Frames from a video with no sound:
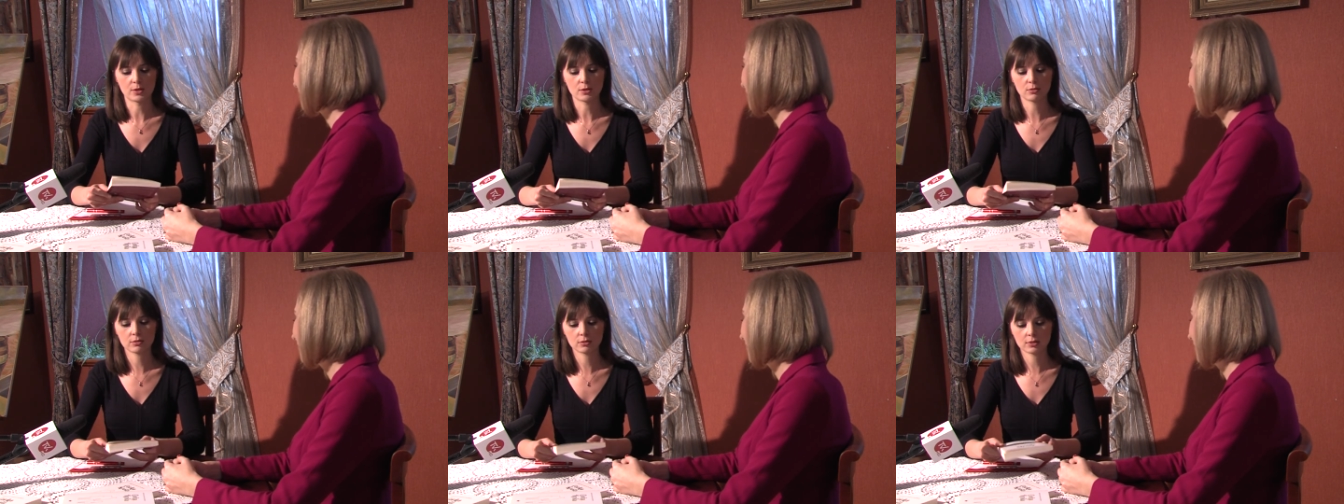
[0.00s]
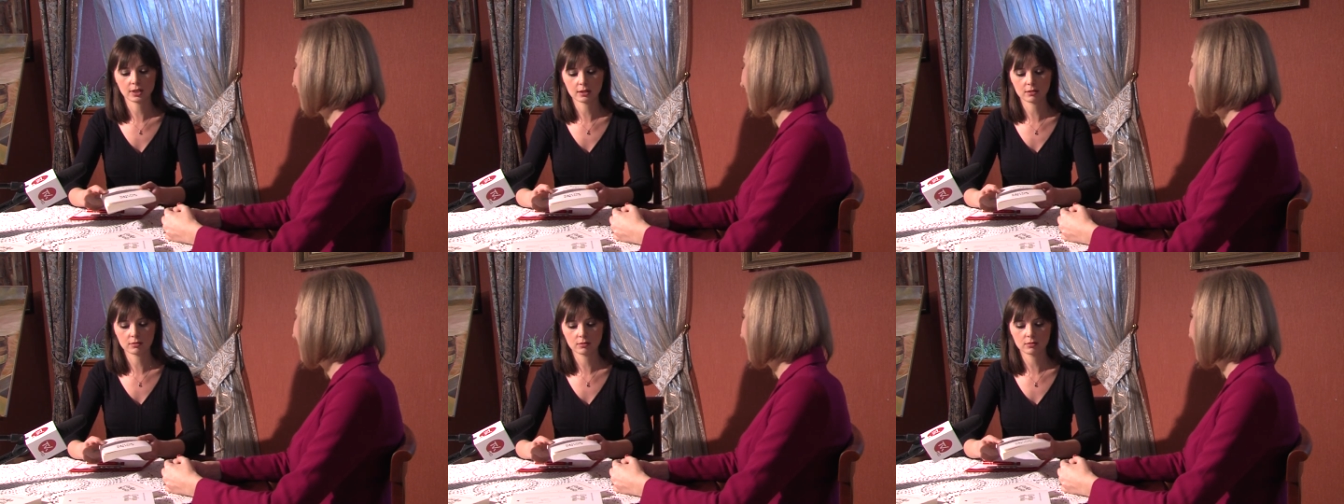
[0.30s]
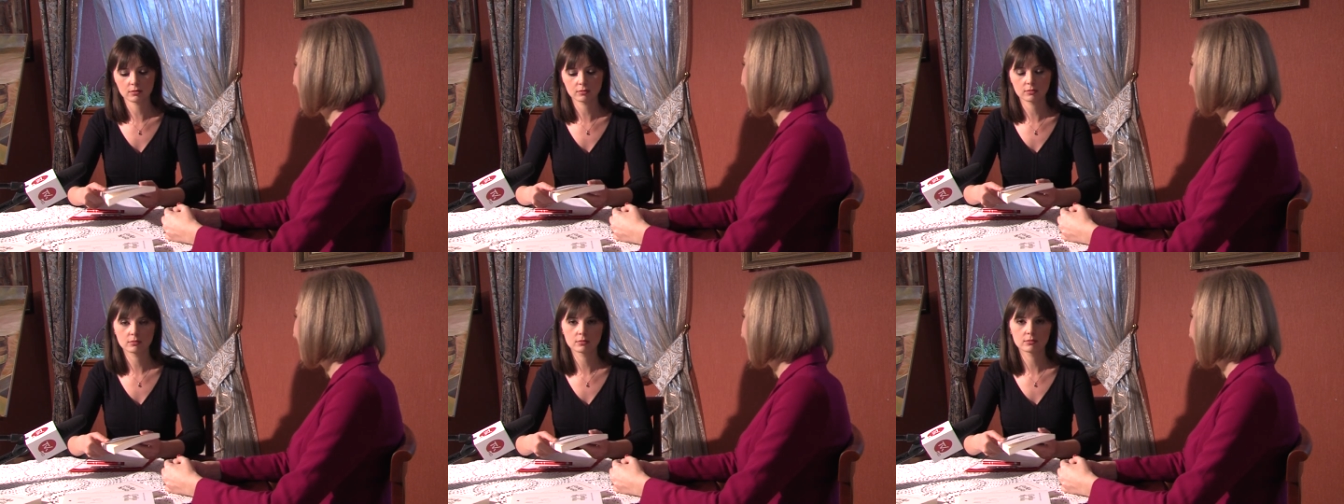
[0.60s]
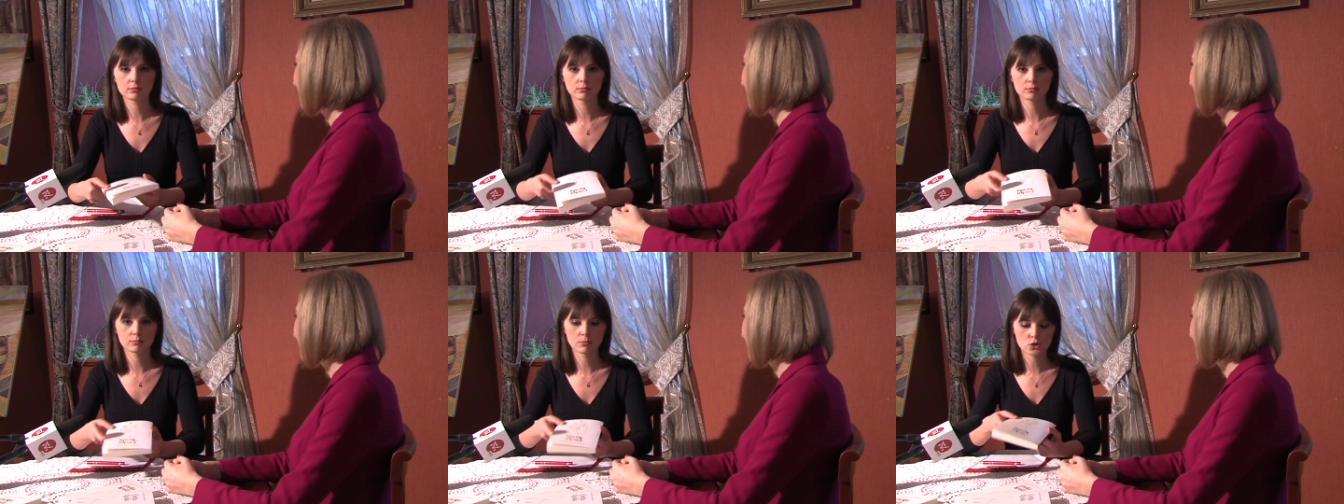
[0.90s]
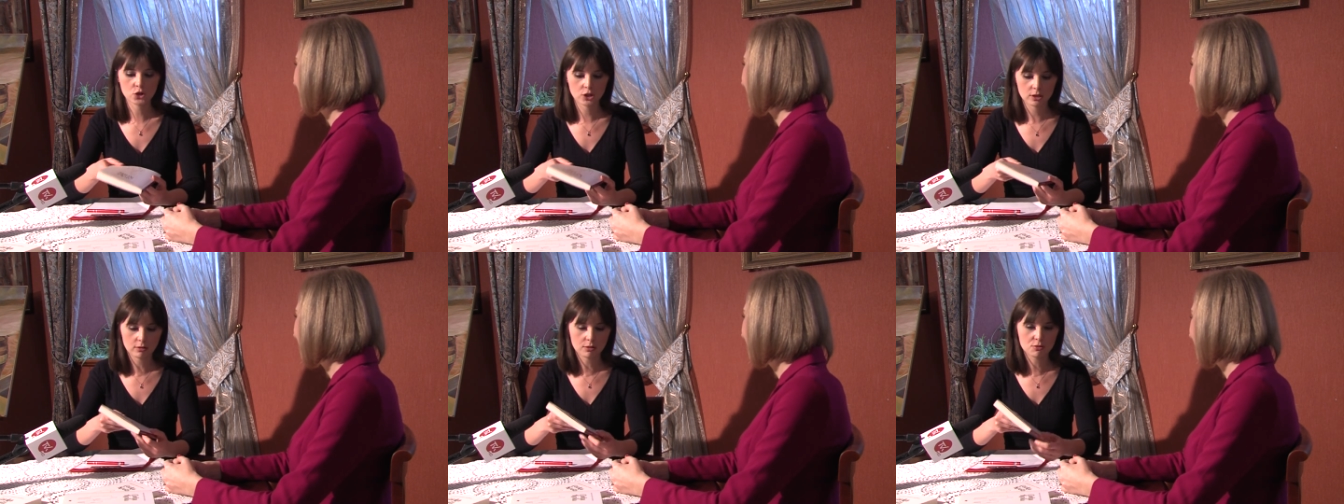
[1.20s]
No to tak
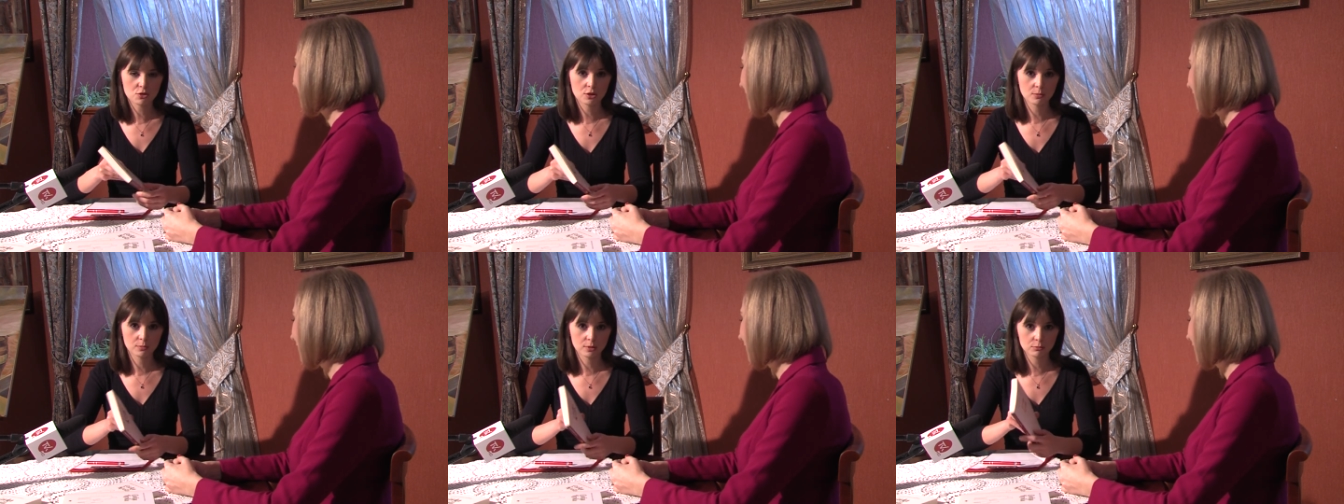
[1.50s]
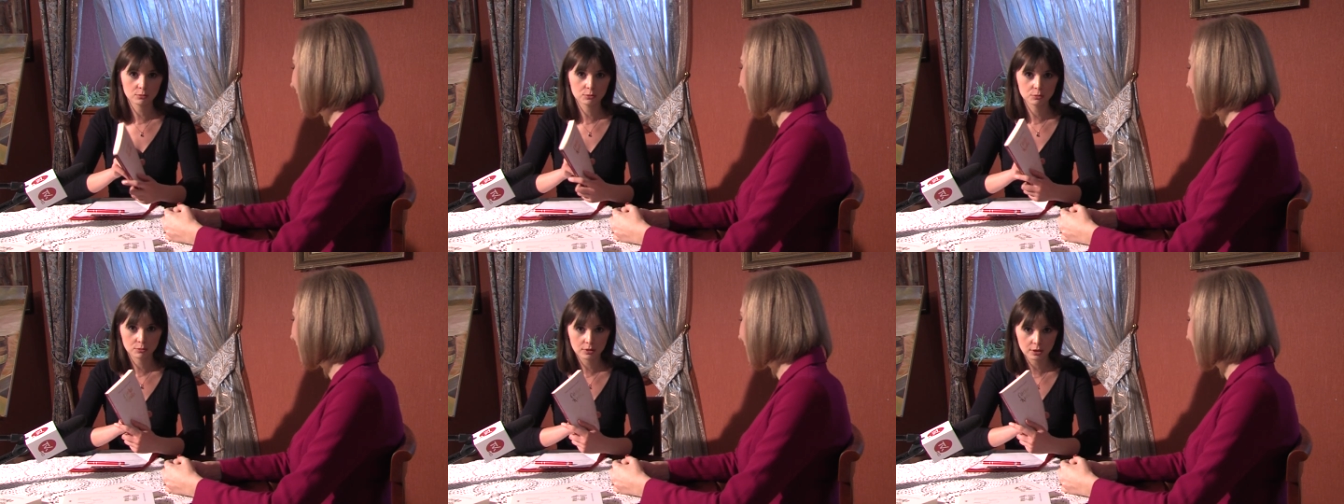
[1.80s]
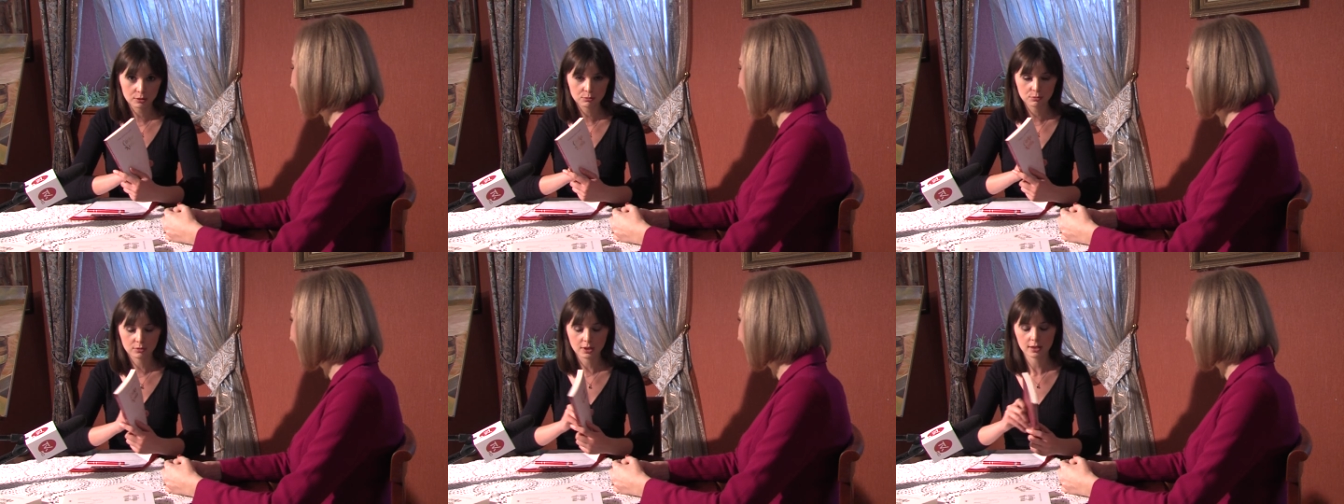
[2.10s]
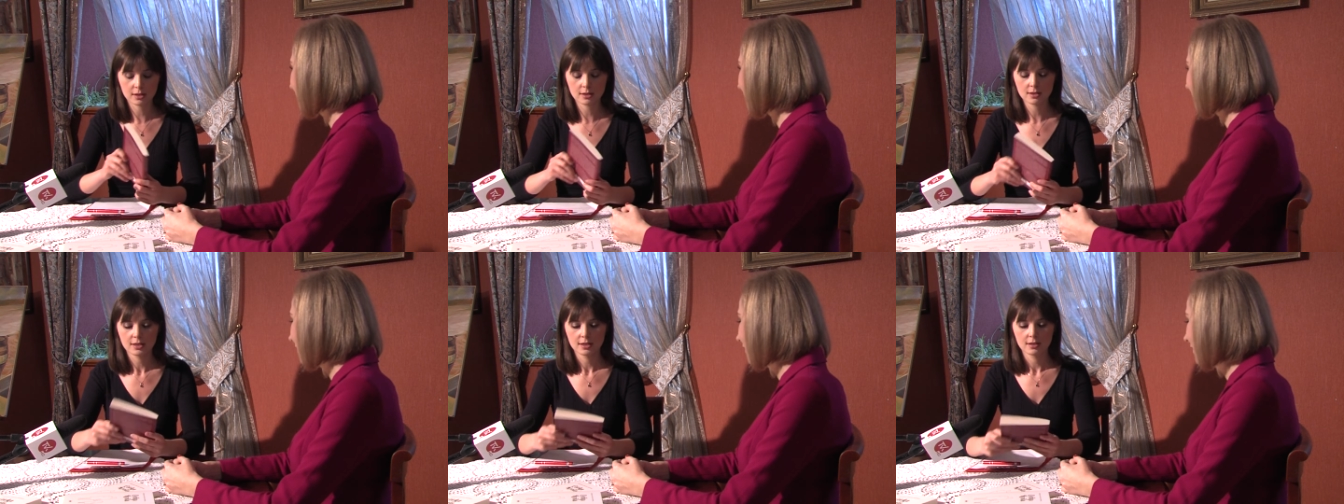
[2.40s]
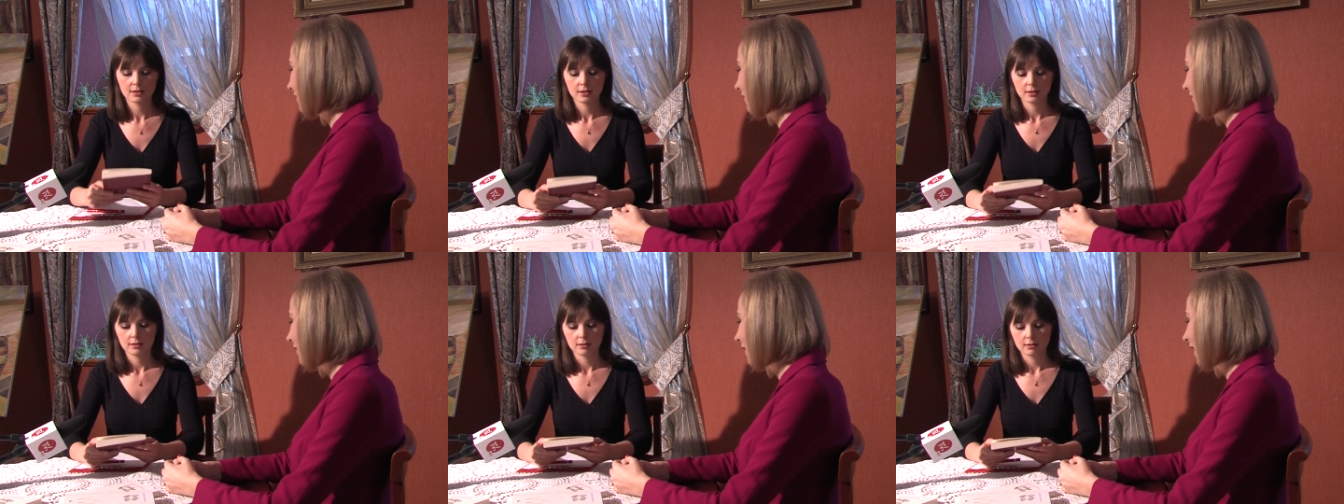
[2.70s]
może osobom, które tutaj
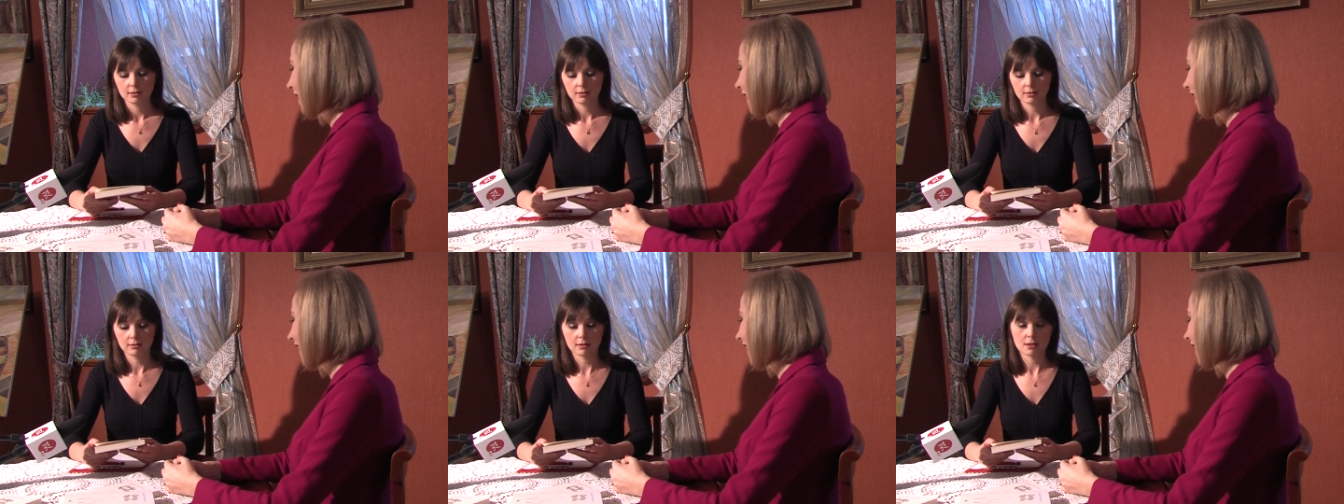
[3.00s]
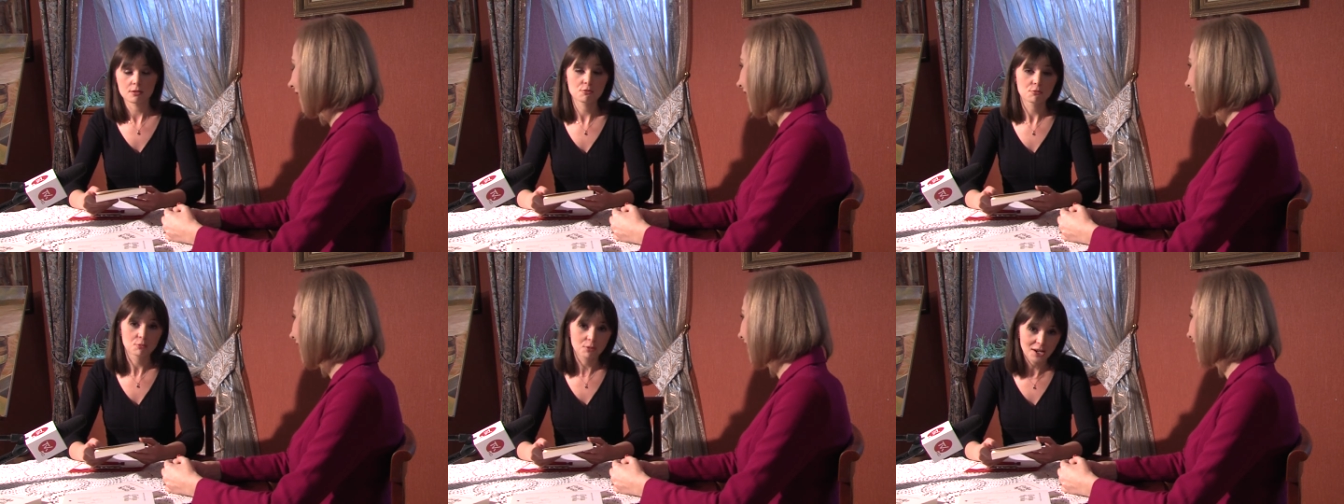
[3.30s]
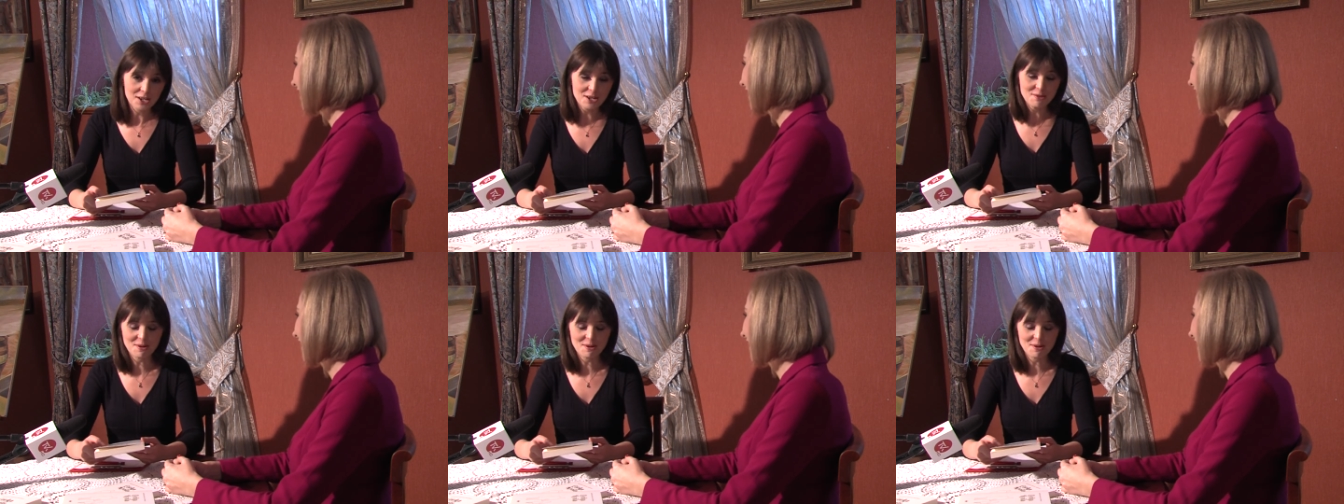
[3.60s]
nas słuchają,